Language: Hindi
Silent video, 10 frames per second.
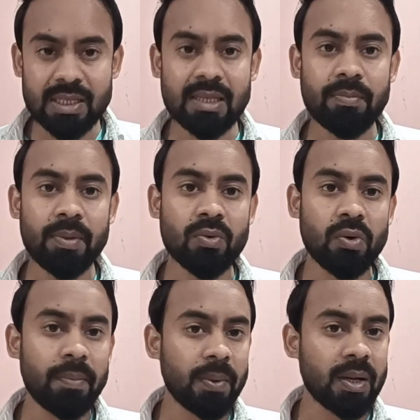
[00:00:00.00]
किसी भी
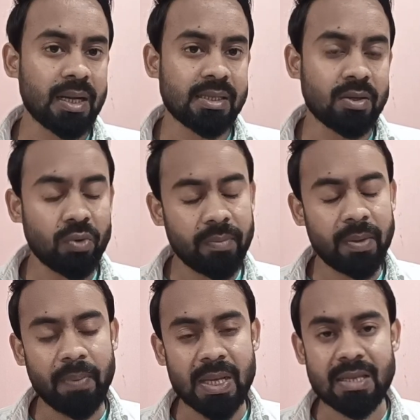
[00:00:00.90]
कोई प्रकार से कोई
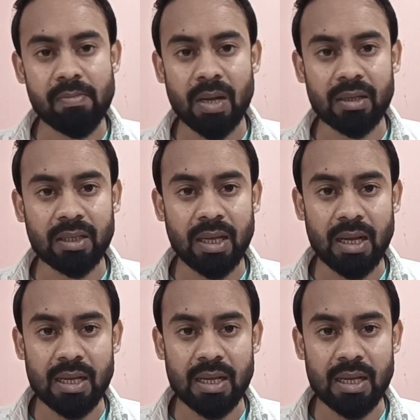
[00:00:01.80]
भी पैसा मांगता है